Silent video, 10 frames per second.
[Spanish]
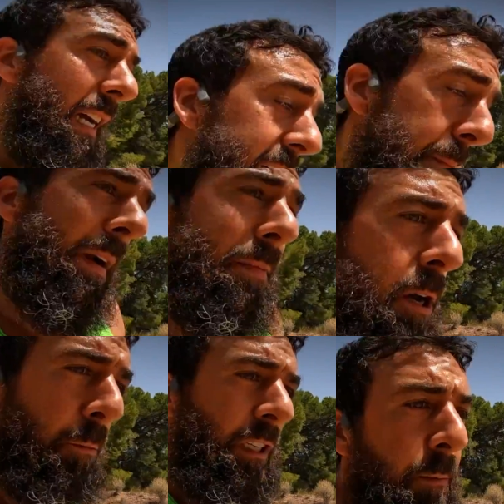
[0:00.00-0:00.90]
siempre ha
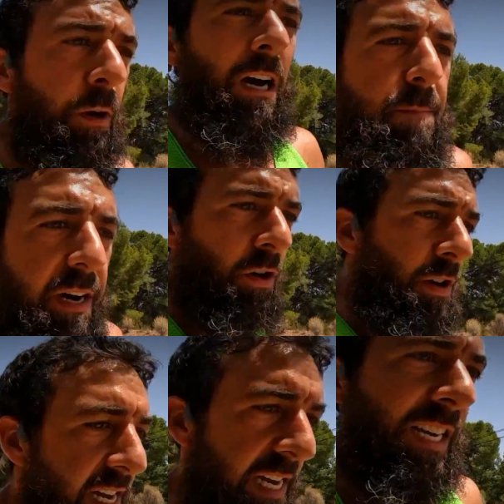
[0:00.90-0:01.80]
habido pues épocas
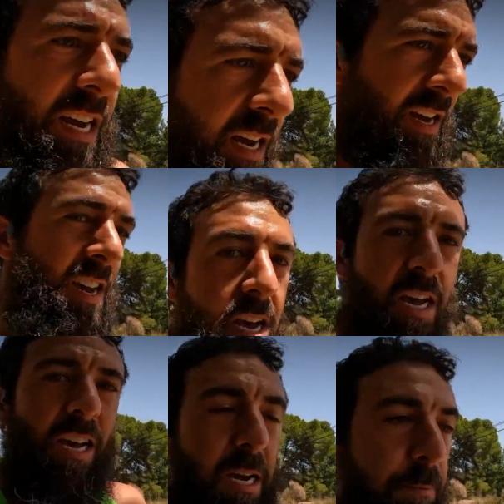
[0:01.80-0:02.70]
mejores,
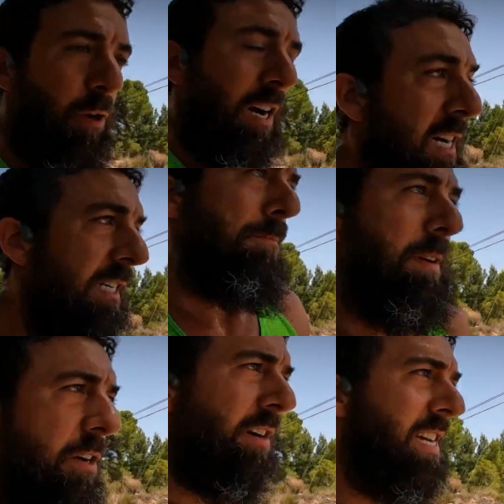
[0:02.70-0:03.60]
épocas
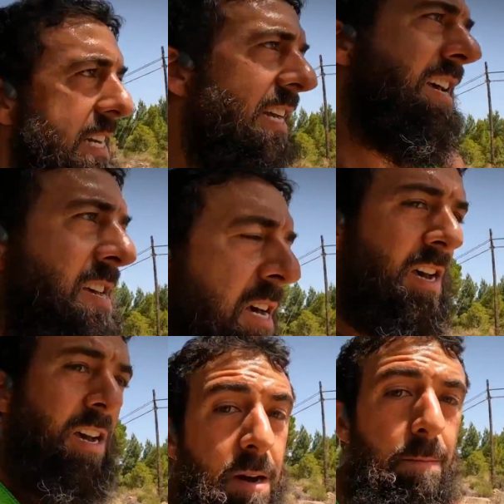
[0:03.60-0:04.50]
peores,
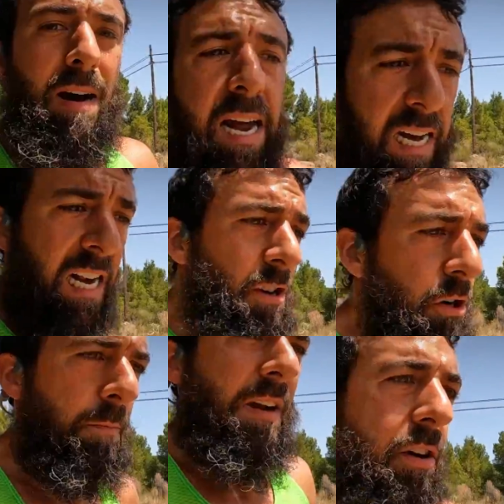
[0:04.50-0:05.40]
más
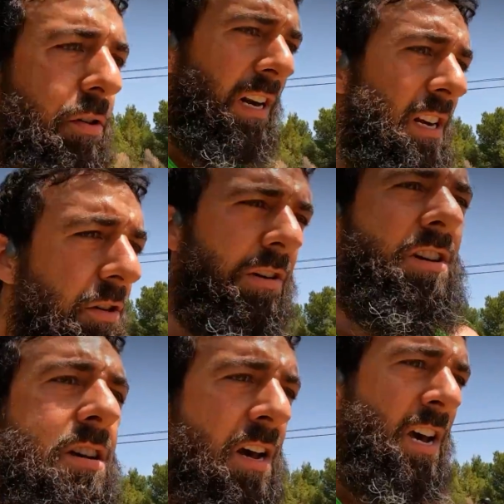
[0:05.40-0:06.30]
líos, menos líos.
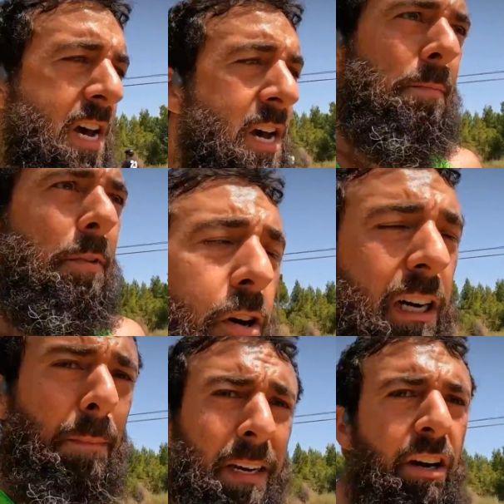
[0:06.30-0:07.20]
Por lo
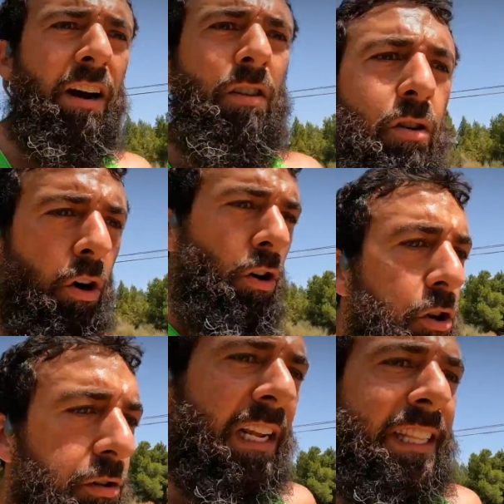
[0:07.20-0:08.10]
que ha pasado ahora con los
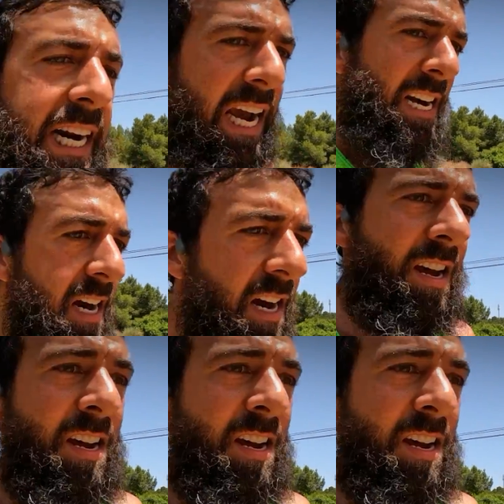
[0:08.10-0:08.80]
locos del trail,